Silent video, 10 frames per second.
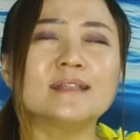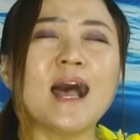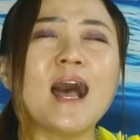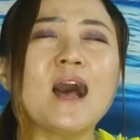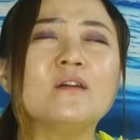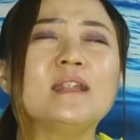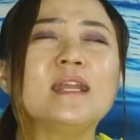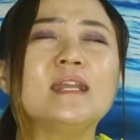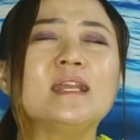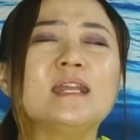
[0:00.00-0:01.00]
到你
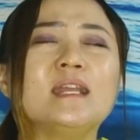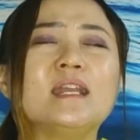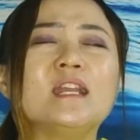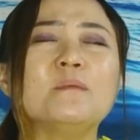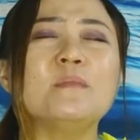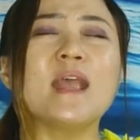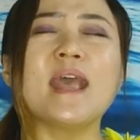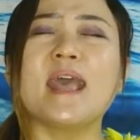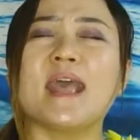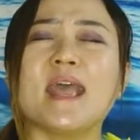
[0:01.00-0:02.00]

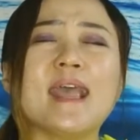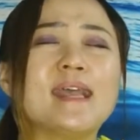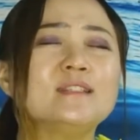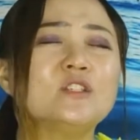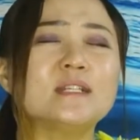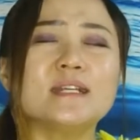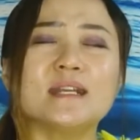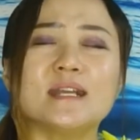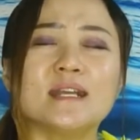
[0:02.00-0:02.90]
面前。